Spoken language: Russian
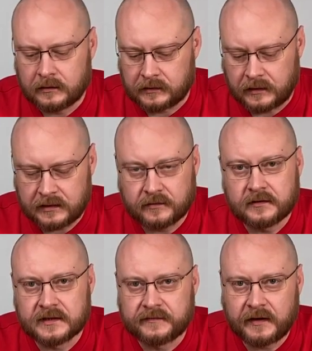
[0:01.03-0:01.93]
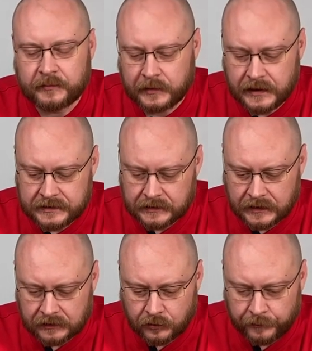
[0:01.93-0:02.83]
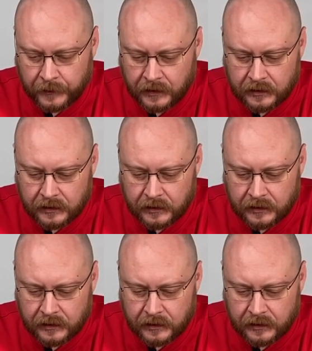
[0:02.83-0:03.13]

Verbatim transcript: Здравствуйте, с вами магазин Кадом.